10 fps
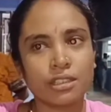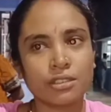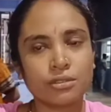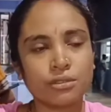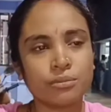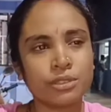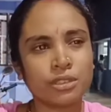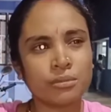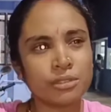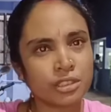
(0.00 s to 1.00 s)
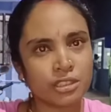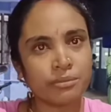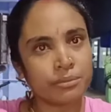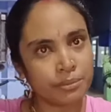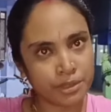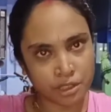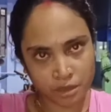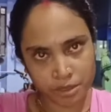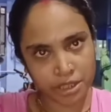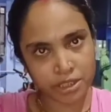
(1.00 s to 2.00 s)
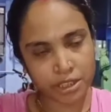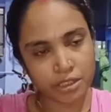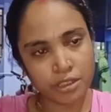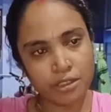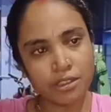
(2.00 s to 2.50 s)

কিছু বিজয় মিছিল বিজয় মিছিল ছিল